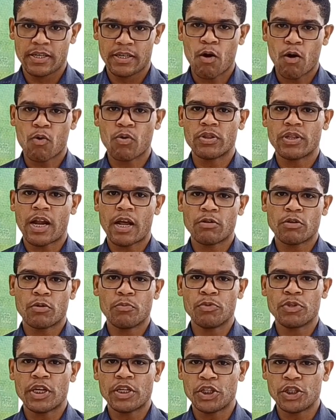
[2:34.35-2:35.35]
Ao contrário do
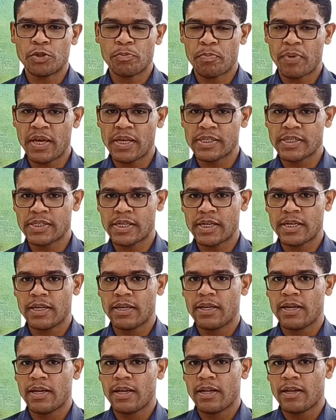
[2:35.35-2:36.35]
que muita gente pensa,
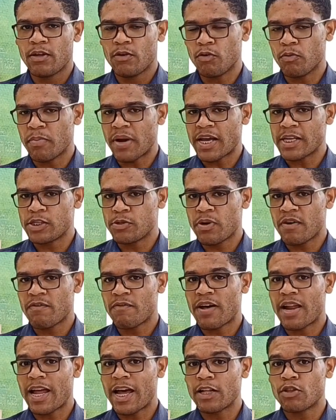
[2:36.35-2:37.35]
no Brasil é
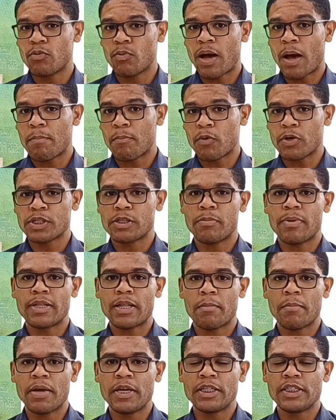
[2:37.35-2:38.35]
falado
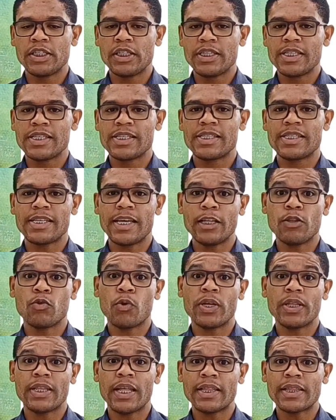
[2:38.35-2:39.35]
aproximadamente
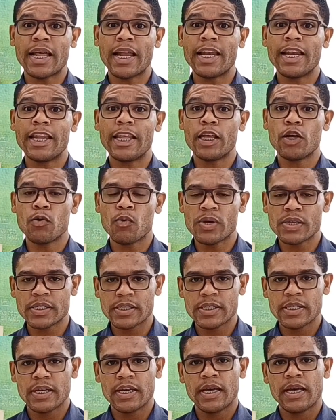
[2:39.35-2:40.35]
180
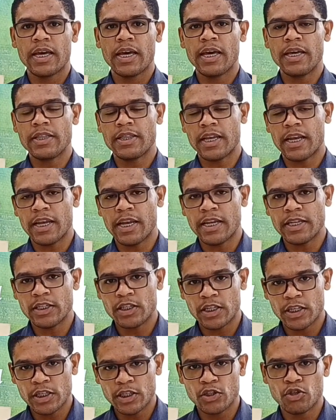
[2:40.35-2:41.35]
línguas entre
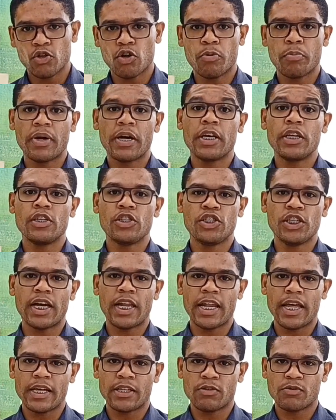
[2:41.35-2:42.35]
idioma e
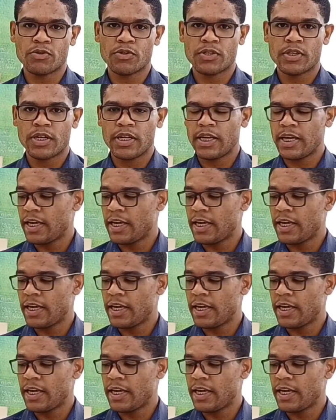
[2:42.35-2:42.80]
dialetos.